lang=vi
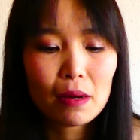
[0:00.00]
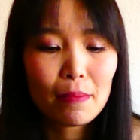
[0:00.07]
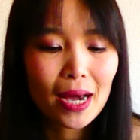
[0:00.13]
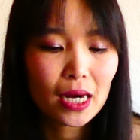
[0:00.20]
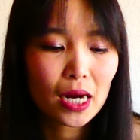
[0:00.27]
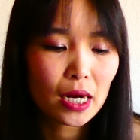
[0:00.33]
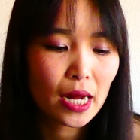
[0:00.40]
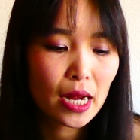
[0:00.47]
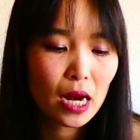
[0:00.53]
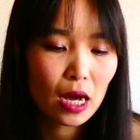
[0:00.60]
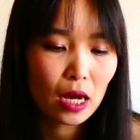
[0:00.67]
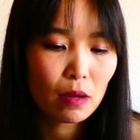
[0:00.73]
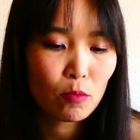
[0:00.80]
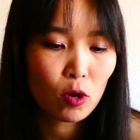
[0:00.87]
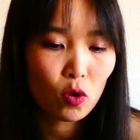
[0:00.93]
Các bạn ạ, đây là
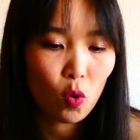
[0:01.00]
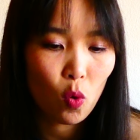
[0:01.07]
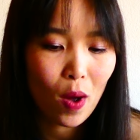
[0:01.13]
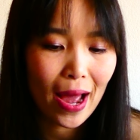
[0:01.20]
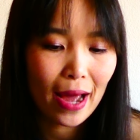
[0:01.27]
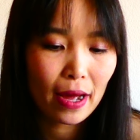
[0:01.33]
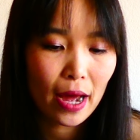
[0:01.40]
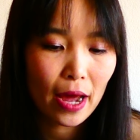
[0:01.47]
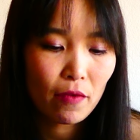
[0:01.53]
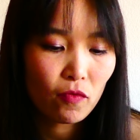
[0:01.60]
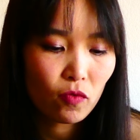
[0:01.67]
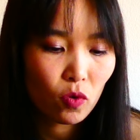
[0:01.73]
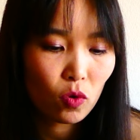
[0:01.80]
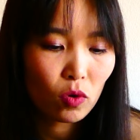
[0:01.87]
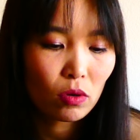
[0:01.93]
cái món quà
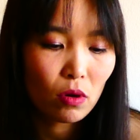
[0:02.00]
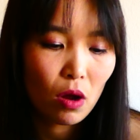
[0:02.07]
iPhone